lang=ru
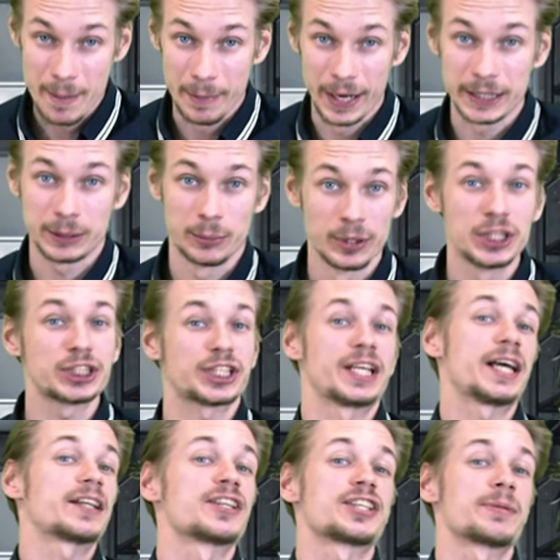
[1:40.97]
Поэтому лично
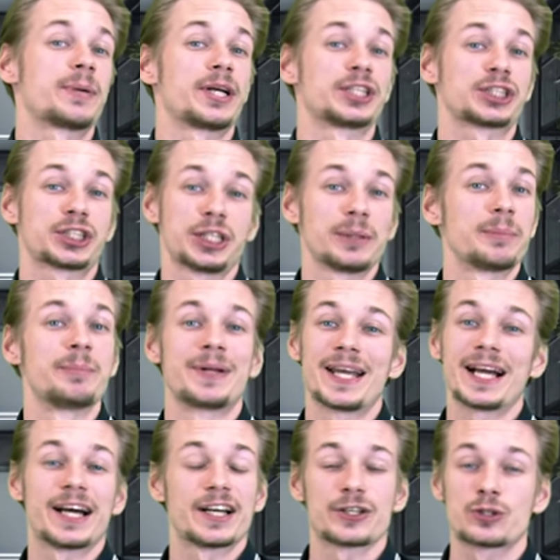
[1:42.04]
я для себя решил,
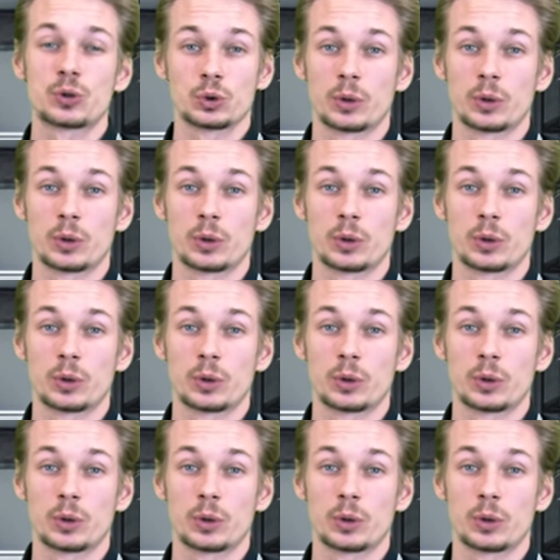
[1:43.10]
мне гораздо